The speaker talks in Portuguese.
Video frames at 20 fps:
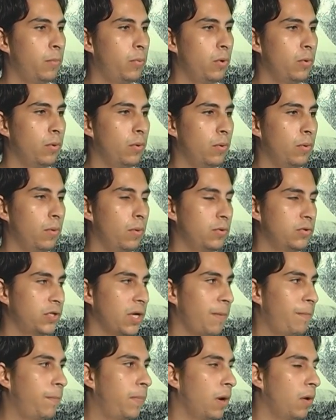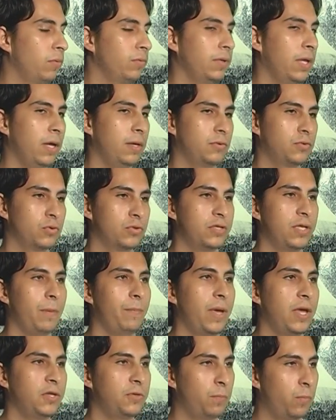o Japão, né,
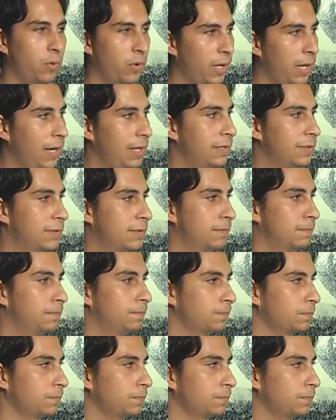justamente por eles